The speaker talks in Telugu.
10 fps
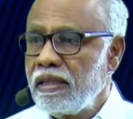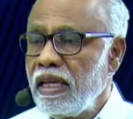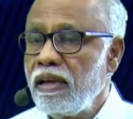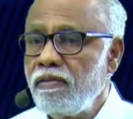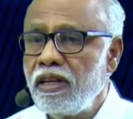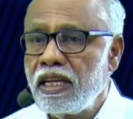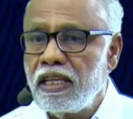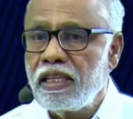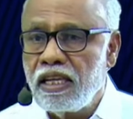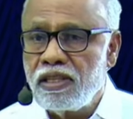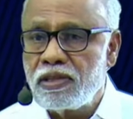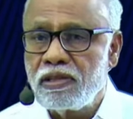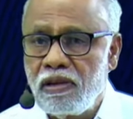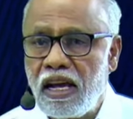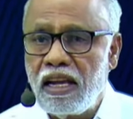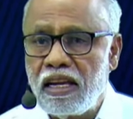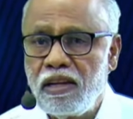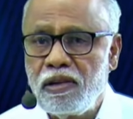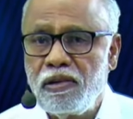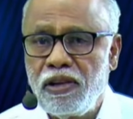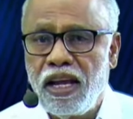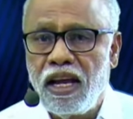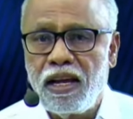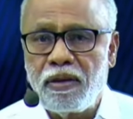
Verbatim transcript: దేవునికి తెలుసు హలో లూయా